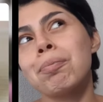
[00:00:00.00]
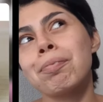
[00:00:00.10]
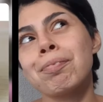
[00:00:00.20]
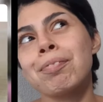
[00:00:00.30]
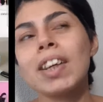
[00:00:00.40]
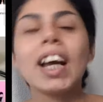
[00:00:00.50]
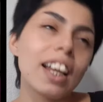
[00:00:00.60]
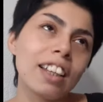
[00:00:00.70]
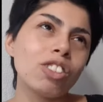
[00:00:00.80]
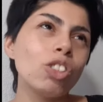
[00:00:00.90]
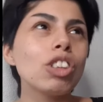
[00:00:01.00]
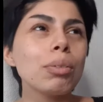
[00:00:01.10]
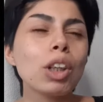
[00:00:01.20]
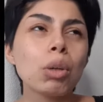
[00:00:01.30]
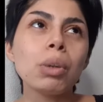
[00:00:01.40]
mm, no
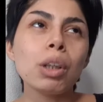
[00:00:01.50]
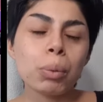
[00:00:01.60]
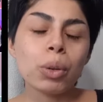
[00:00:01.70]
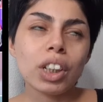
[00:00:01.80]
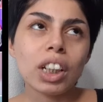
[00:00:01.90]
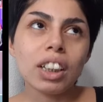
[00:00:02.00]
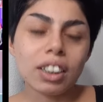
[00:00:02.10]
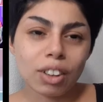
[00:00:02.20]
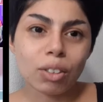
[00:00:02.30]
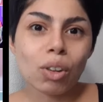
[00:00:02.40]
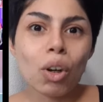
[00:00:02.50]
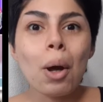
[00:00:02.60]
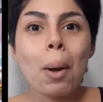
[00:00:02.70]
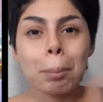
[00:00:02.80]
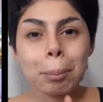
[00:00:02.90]
sabré cómo le pondré en el título,
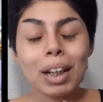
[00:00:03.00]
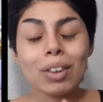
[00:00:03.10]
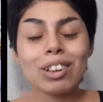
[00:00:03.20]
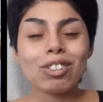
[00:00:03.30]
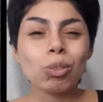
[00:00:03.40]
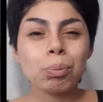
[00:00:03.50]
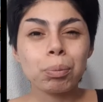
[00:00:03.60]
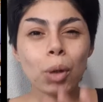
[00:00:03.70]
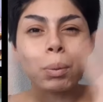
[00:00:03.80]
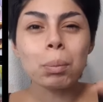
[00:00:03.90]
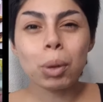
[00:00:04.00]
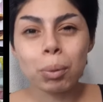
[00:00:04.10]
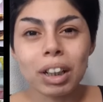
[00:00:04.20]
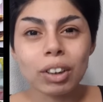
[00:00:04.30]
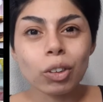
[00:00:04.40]
pero es un como
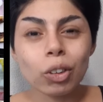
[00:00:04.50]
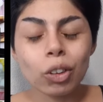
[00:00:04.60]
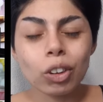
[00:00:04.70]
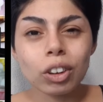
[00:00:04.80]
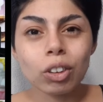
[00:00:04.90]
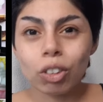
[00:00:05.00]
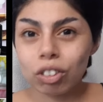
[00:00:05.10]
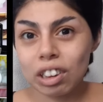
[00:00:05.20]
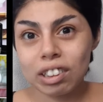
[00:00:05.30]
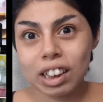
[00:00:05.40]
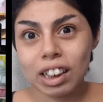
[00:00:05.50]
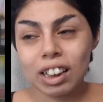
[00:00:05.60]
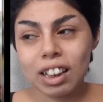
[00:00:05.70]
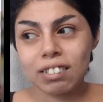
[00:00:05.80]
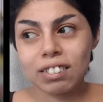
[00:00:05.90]
probando cosas de
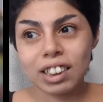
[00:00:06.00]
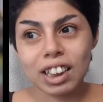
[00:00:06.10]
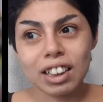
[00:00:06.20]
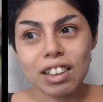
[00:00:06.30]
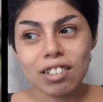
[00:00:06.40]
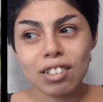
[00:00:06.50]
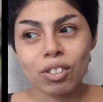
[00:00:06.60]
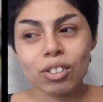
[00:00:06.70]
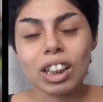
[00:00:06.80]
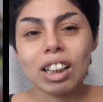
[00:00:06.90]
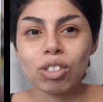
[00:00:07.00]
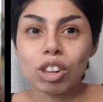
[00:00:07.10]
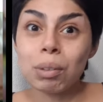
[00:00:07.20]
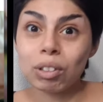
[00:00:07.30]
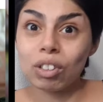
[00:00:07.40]
las tiendas o de las
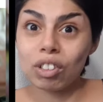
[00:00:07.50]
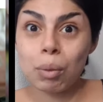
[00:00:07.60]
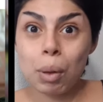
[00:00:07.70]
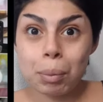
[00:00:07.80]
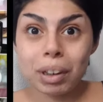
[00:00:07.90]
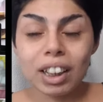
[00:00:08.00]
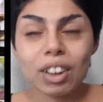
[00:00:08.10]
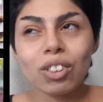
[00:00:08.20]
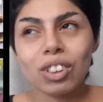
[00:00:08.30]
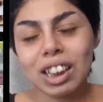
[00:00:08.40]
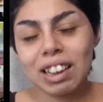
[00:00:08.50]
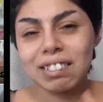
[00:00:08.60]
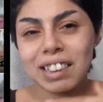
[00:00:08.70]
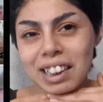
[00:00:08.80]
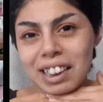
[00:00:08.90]
últimas cosas que me han mandado las
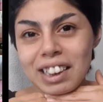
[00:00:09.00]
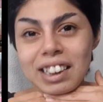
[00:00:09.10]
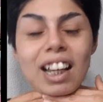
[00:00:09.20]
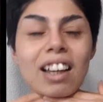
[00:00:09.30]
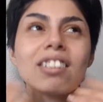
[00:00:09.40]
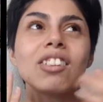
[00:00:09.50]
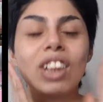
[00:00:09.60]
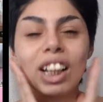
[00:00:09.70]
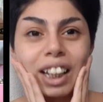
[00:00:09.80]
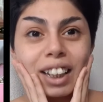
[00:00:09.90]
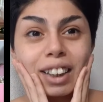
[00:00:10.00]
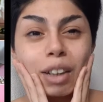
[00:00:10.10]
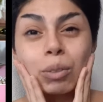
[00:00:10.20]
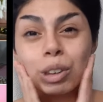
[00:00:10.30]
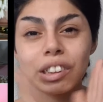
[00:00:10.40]
tienditas o la gente.
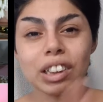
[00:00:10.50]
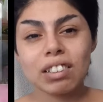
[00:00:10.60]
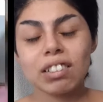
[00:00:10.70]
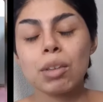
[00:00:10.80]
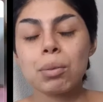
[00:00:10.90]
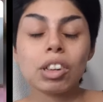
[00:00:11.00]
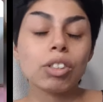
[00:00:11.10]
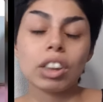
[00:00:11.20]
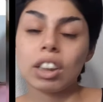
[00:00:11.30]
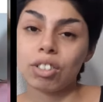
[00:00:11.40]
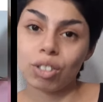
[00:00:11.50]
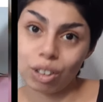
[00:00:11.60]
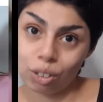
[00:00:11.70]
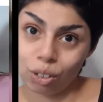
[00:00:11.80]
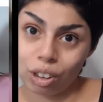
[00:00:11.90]
Muchas gracias, también te los agradezco de
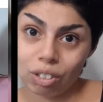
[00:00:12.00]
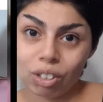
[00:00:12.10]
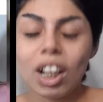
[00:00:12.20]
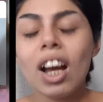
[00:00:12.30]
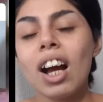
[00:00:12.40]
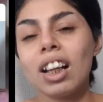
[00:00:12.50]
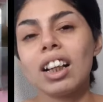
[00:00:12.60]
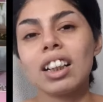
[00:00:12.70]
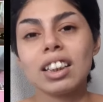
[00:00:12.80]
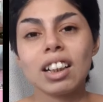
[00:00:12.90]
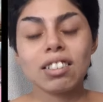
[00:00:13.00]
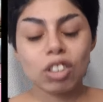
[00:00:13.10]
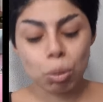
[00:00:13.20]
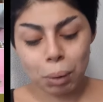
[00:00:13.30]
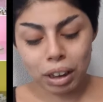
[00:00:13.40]
todo corazón a la gente que se
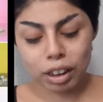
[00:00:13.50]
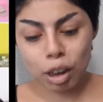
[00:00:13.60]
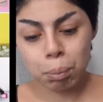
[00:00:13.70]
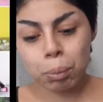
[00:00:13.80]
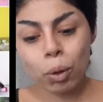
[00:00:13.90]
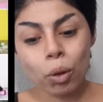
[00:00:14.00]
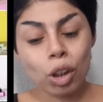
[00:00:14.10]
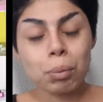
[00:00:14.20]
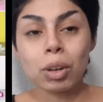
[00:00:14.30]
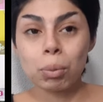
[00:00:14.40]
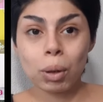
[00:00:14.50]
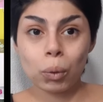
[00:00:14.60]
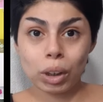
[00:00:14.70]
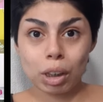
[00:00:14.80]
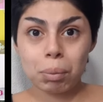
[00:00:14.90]
toma el tiempo o que me toma en
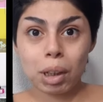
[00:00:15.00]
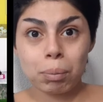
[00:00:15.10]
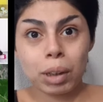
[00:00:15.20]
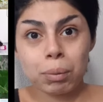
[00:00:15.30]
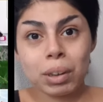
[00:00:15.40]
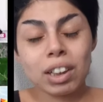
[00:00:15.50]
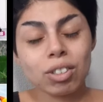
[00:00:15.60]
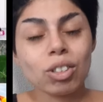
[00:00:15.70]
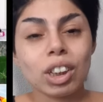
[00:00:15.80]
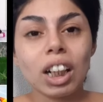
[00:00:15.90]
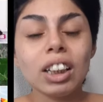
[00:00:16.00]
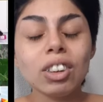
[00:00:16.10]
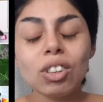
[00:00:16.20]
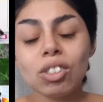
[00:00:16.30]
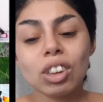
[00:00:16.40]
cuenta para enviarme estos
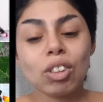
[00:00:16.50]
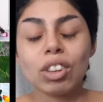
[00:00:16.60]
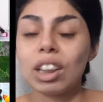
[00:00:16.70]
regalitos. Se los